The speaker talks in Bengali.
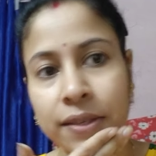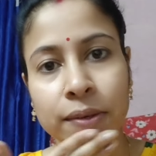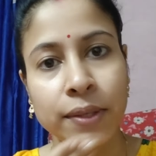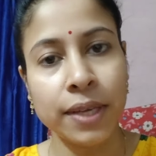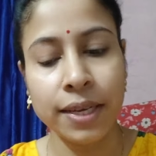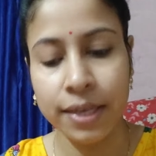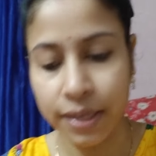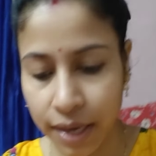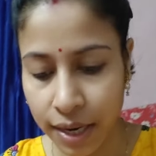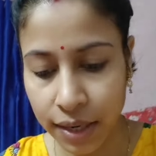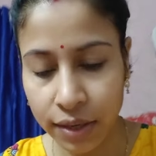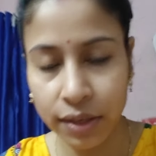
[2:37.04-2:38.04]
দেখা যাক
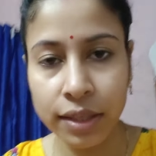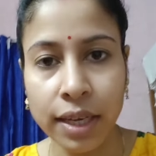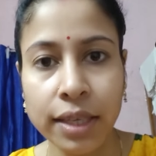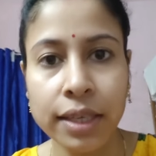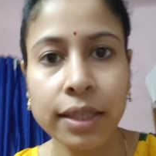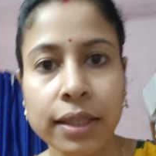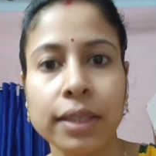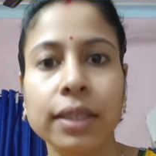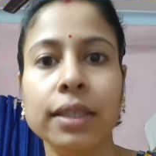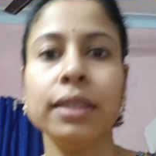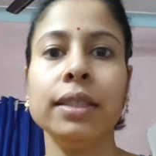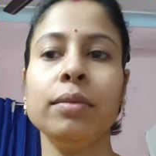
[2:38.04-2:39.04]
চলো যাই রান্নাঘরে
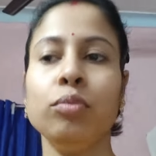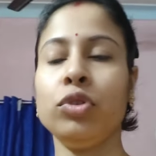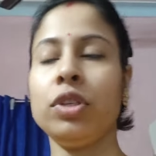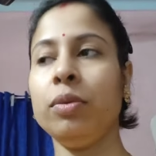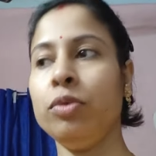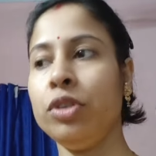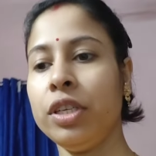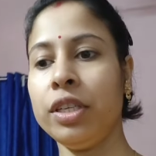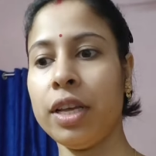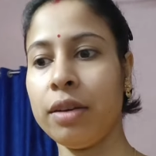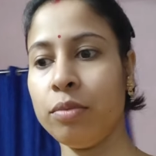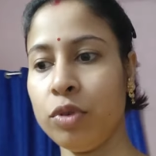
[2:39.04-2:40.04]
যাই
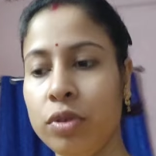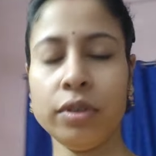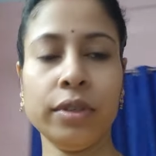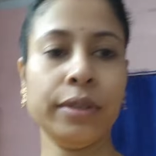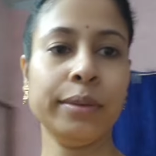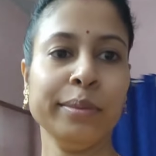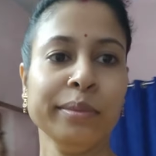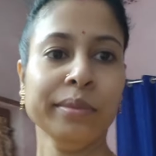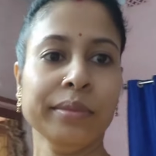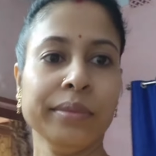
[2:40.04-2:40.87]
বসলে বসেই থাকবো